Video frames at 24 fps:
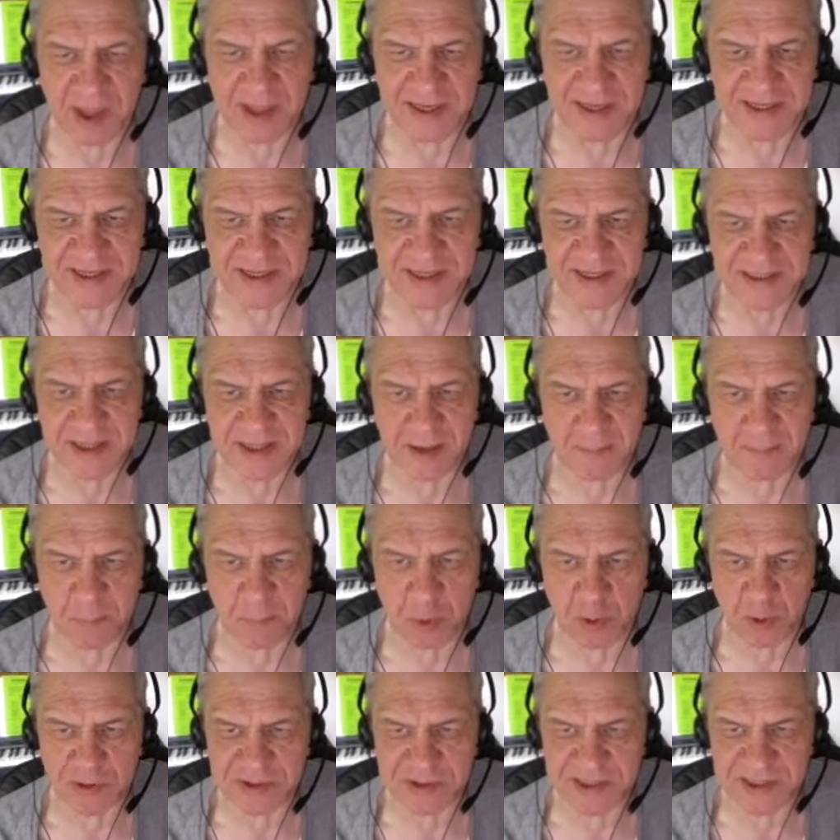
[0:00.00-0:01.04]
Dieser
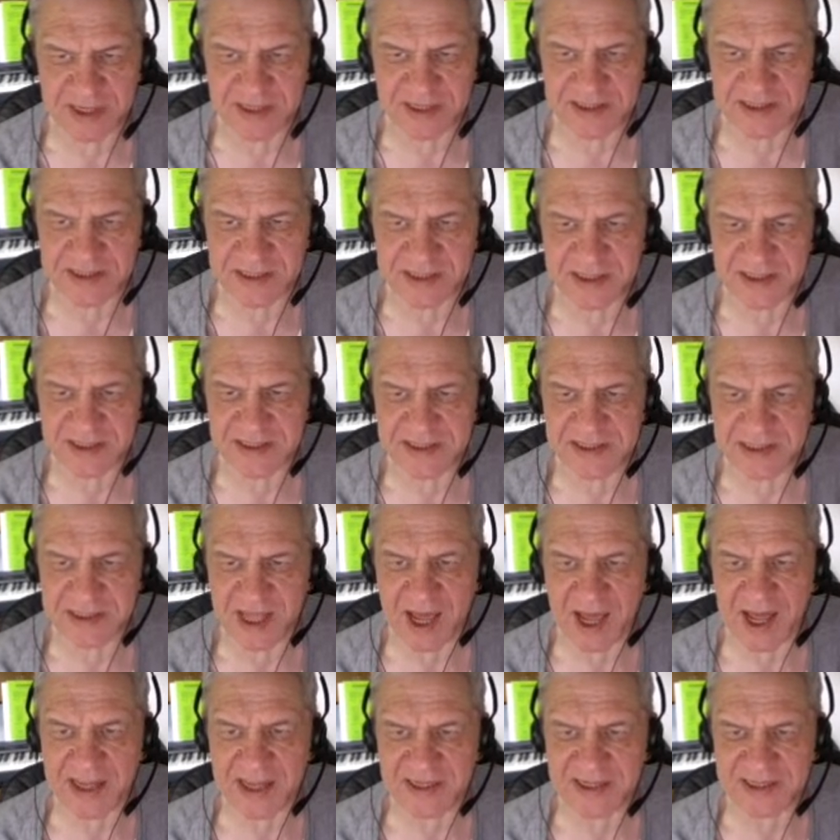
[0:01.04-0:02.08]
Prozess ist
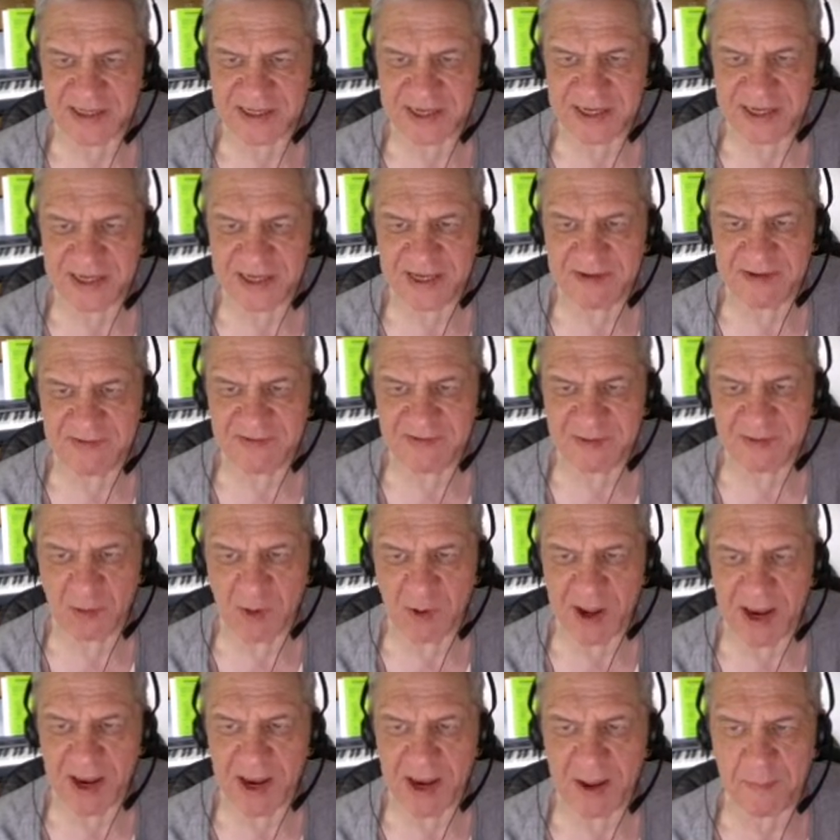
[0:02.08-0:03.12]
als
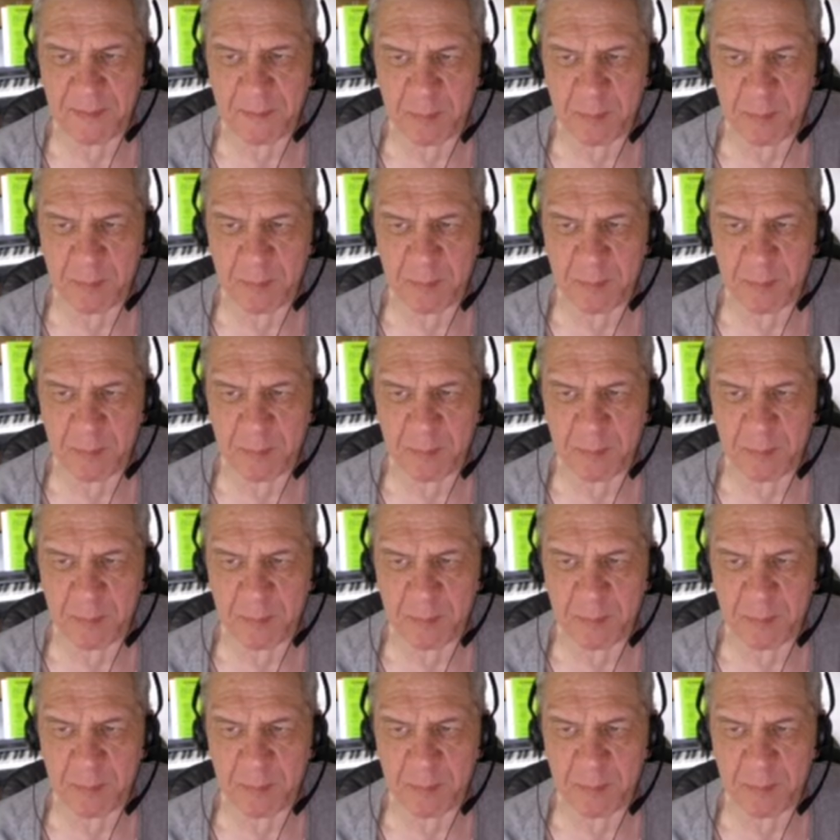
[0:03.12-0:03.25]
individueller